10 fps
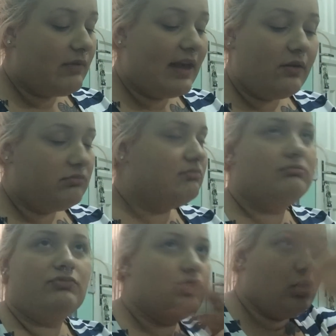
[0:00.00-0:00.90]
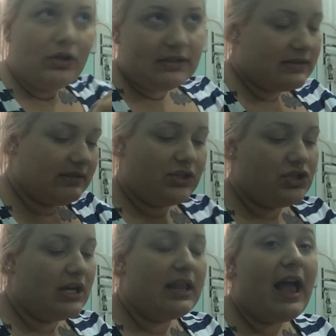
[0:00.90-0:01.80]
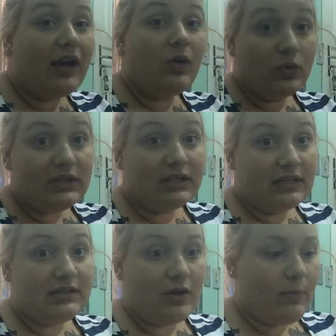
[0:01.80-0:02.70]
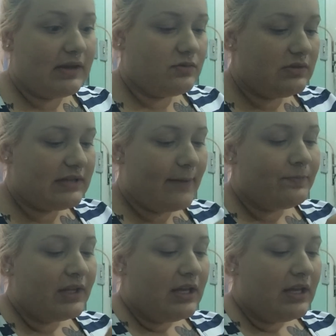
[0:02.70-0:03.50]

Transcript: era de todas as que tinha lá, a com certeza que eu mais ia usar.